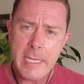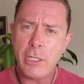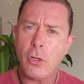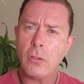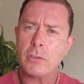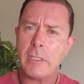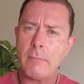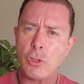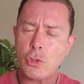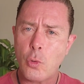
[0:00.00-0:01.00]
y no nos
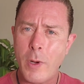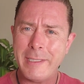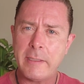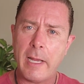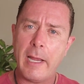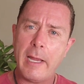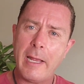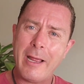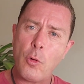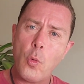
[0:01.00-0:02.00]
damos cuenta
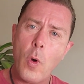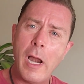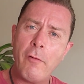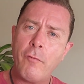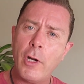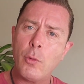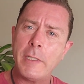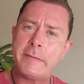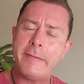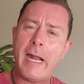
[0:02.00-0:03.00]
cuál fue
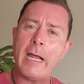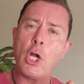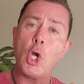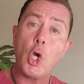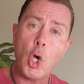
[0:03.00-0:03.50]
nuestra